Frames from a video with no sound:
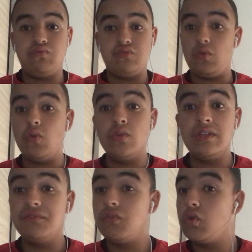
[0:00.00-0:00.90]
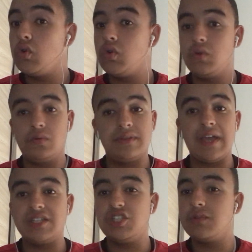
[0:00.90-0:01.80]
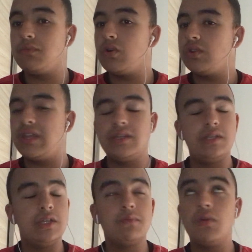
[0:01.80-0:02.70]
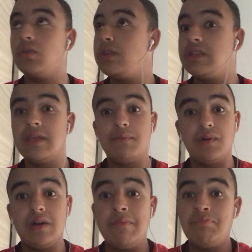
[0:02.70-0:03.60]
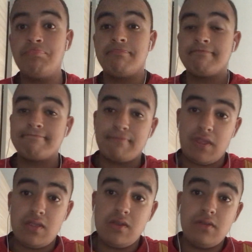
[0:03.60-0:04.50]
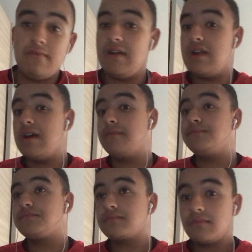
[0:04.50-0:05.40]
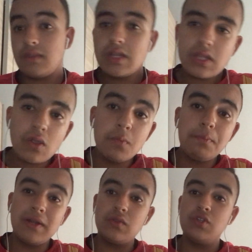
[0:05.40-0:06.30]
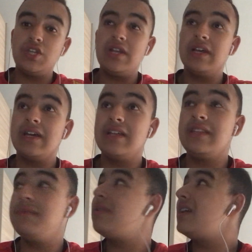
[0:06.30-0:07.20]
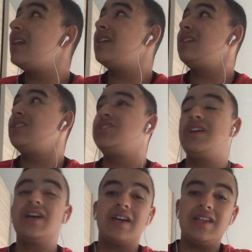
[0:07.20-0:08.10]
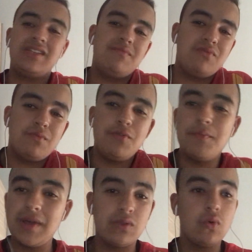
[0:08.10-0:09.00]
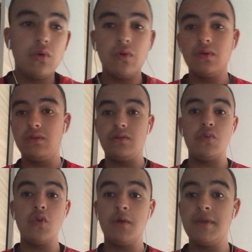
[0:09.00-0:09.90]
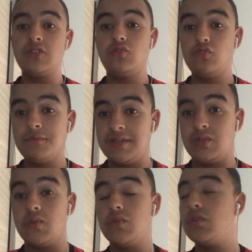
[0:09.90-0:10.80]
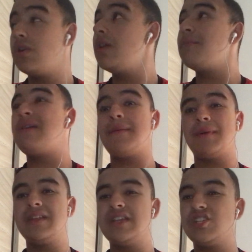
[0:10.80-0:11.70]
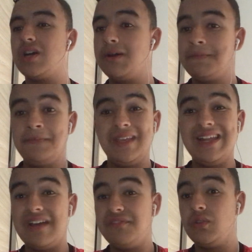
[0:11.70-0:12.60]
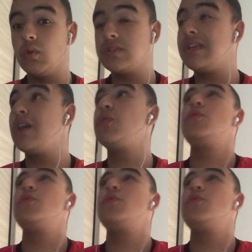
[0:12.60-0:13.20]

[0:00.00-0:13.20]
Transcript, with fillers: sur le niveau tactiquement, techniquement, on n'y était pas. Voilà. On parle de gel, bas, GLKD bon, on peut pas trop euh, lui en mettre dessus parce que, mais bah, après déjà, il a fait une grosse erreur